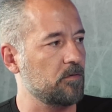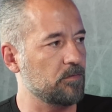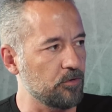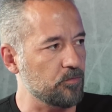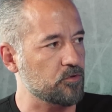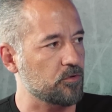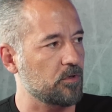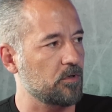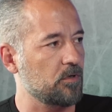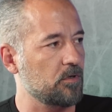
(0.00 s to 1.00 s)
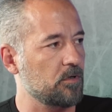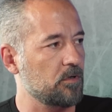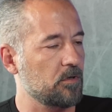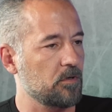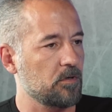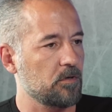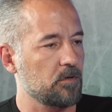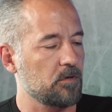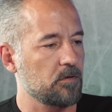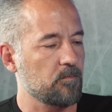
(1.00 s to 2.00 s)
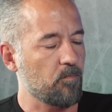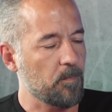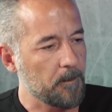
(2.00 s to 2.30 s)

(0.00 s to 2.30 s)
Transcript: Biliyor musun? Fenerbahçe